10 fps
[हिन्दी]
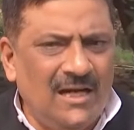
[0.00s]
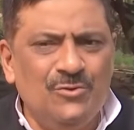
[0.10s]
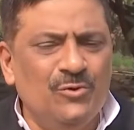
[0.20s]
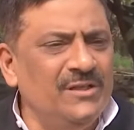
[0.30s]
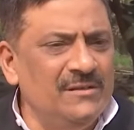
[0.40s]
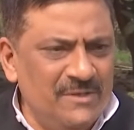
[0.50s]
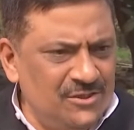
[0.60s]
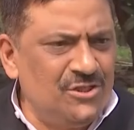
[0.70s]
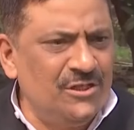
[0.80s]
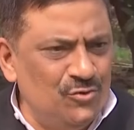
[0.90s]
आज जो
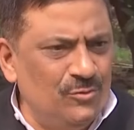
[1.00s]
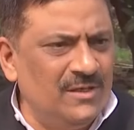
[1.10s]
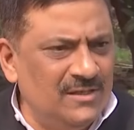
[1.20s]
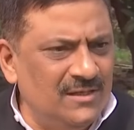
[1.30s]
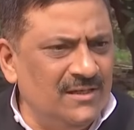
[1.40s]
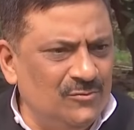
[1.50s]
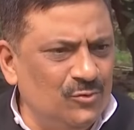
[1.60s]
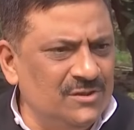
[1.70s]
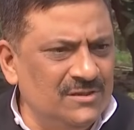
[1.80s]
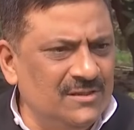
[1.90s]
इमेज चेंज ओवर करने की
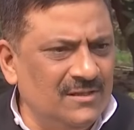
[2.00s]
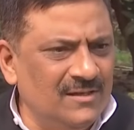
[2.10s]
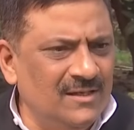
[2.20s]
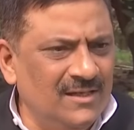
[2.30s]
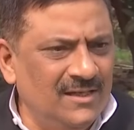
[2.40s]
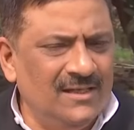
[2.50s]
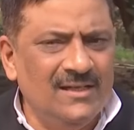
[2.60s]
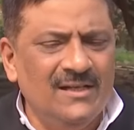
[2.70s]
कोशिश कर रहा है